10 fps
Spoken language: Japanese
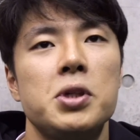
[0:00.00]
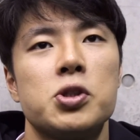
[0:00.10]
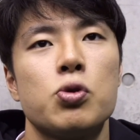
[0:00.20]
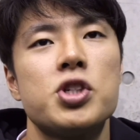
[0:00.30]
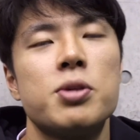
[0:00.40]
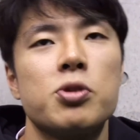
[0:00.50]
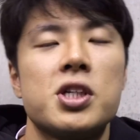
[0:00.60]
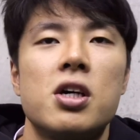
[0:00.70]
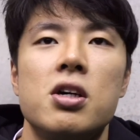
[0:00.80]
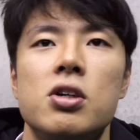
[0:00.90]
まあ、正直、もう
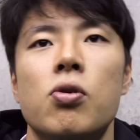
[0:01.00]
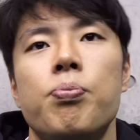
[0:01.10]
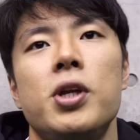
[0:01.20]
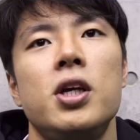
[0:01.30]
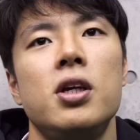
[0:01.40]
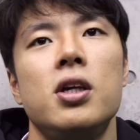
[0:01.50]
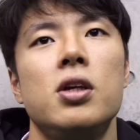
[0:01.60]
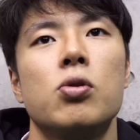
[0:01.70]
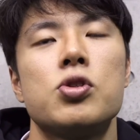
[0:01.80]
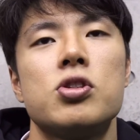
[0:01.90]
3、4ピリ
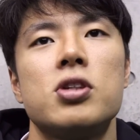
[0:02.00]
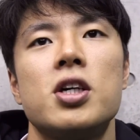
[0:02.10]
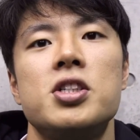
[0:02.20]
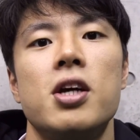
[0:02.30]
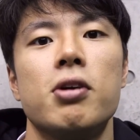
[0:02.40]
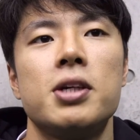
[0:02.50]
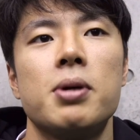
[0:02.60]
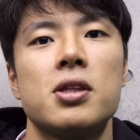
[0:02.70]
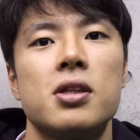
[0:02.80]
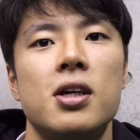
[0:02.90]
の途中ぐらい試合は決
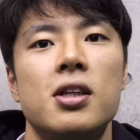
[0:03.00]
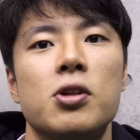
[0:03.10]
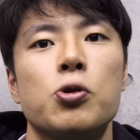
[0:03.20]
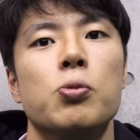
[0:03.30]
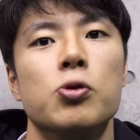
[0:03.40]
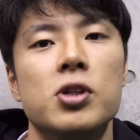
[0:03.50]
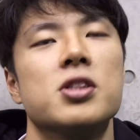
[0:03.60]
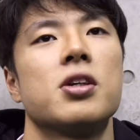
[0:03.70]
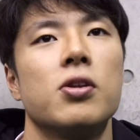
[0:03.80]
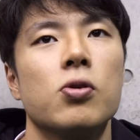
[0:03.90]
まっていたと思うんで
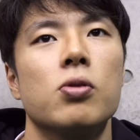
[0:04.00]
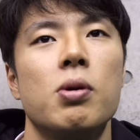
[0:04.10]
すけど、も